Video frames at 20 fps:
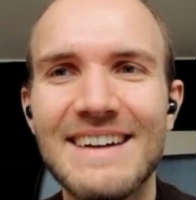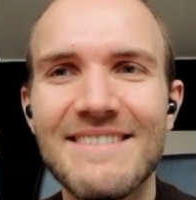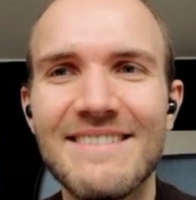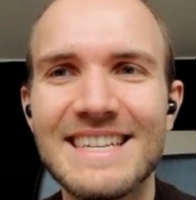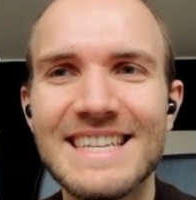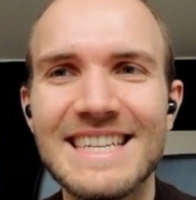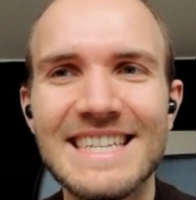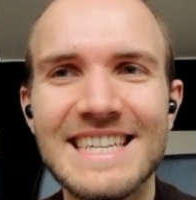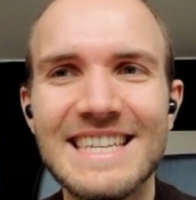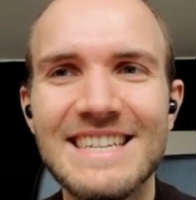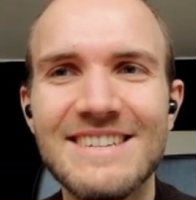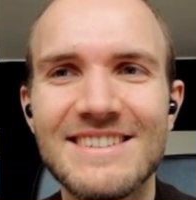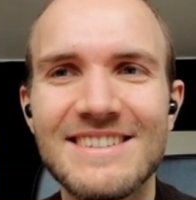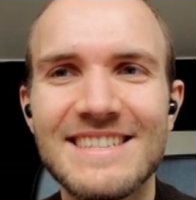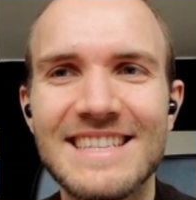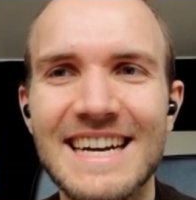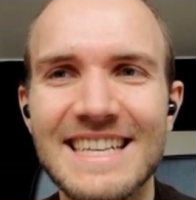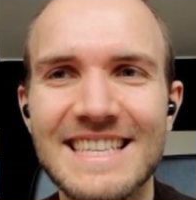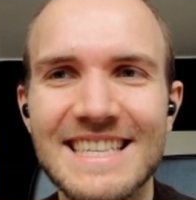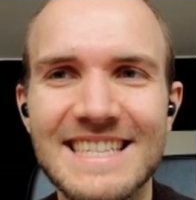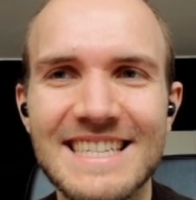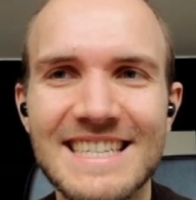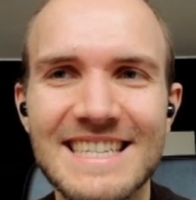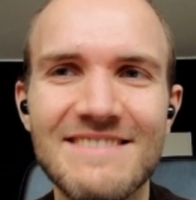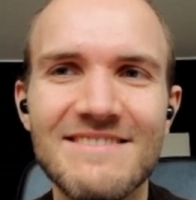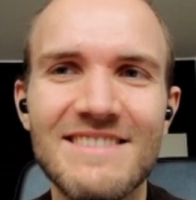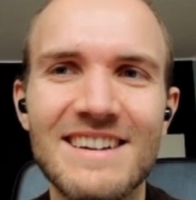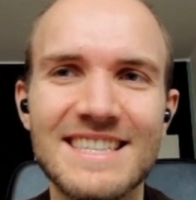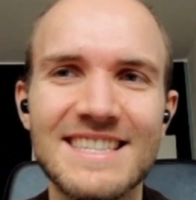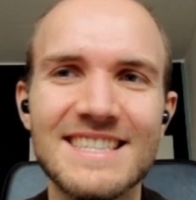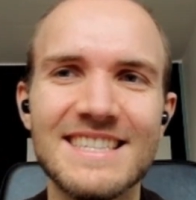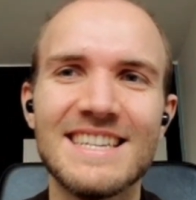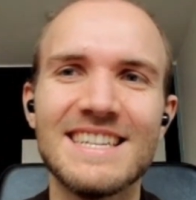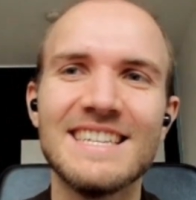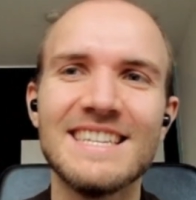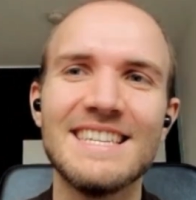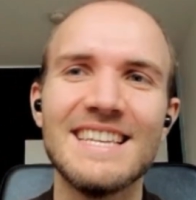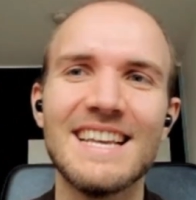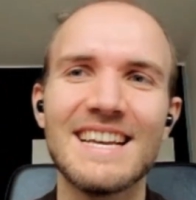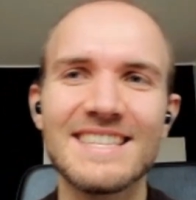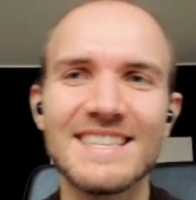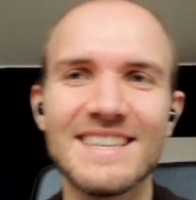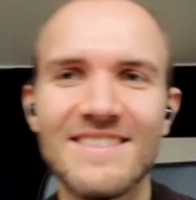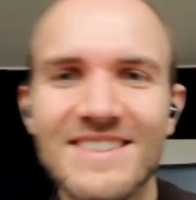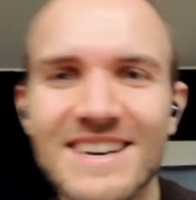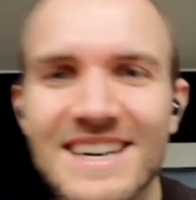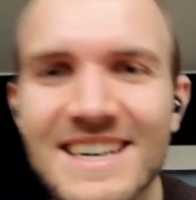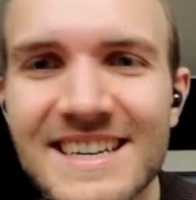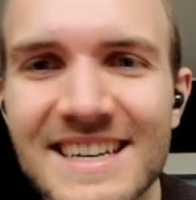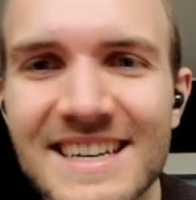aber die, die noch da sind, die wachsen dann nicht langsamer.